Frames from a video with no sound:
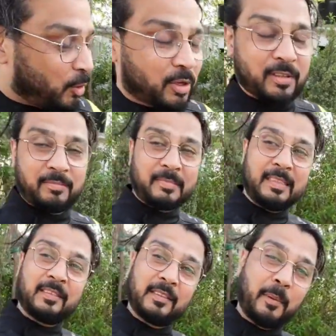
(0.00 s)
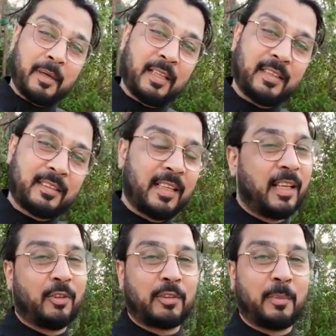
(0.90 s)
लुक ज़बरदस्त है
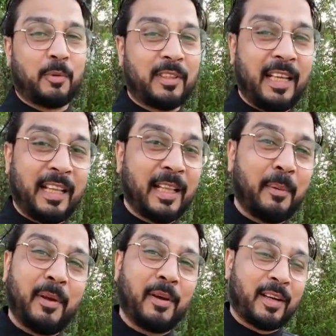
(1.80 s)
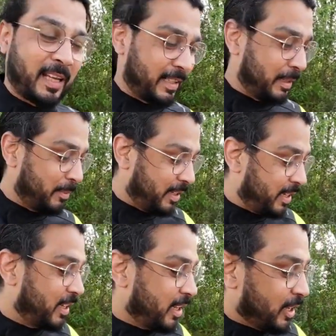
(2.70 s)
ये तो सबको दिखता भी है और कहते भी
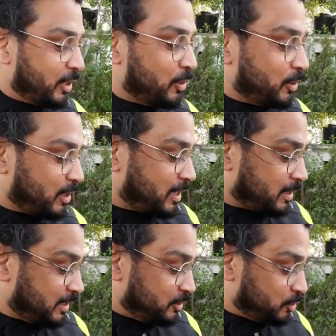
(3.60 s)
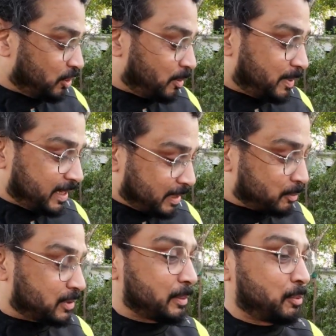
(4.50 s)
हैं तो अगर जो भैया
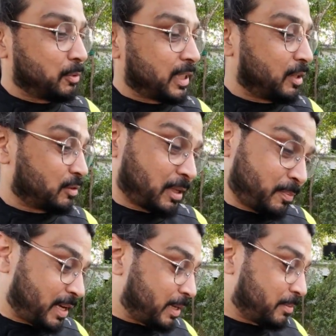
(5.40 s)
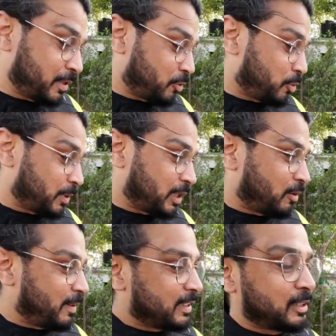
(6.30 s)
मुझसे पूछेंगे उसके बारे में ज़रूर
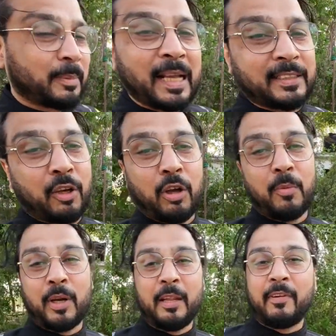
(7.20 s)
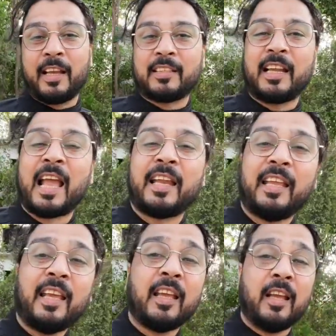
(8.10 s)
बताऊँ वैसे इसमें ऐसी कोई मॉडिफिकेशन है
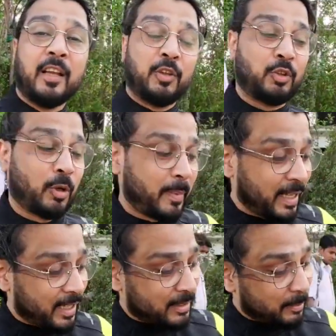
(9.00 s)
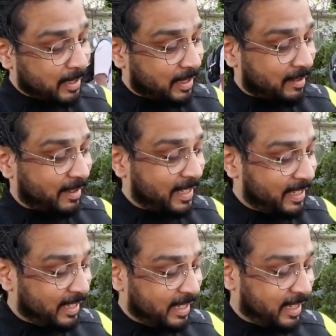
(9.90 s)
नहीं जो मैंने इसमें करवाई
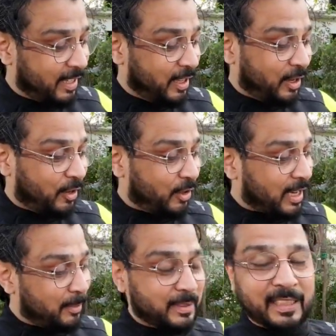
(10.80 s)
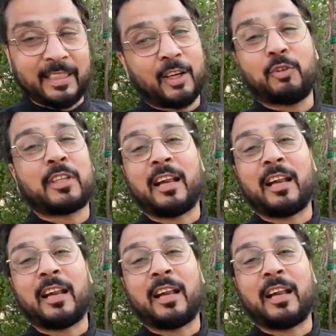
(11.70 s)
नहीं है और अब इसके अंदर कुछ